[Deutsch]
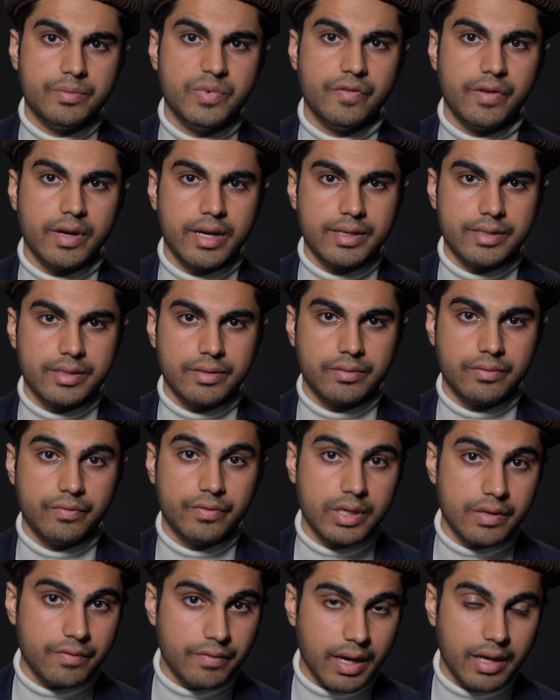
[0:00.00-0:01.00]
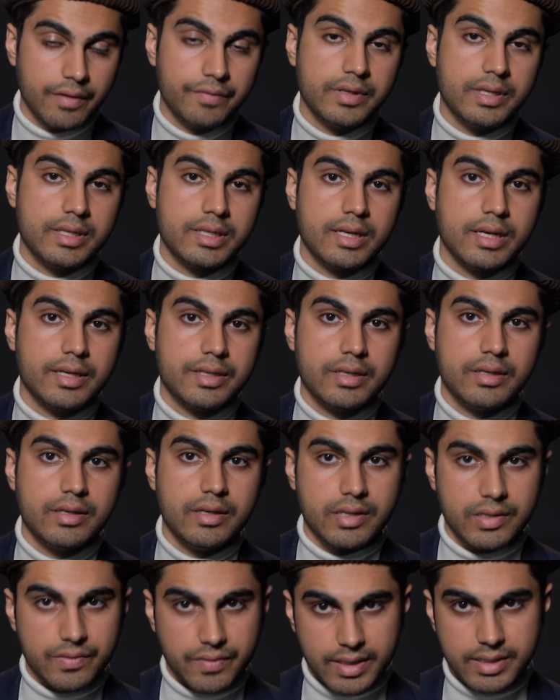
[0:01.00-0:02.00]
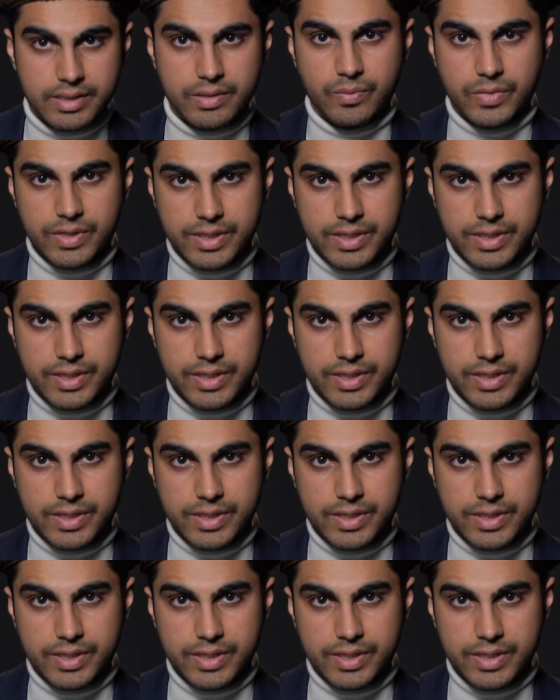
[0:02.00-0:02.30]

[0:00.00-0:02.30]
Beweise für die Wahrhaftigkeit des weißen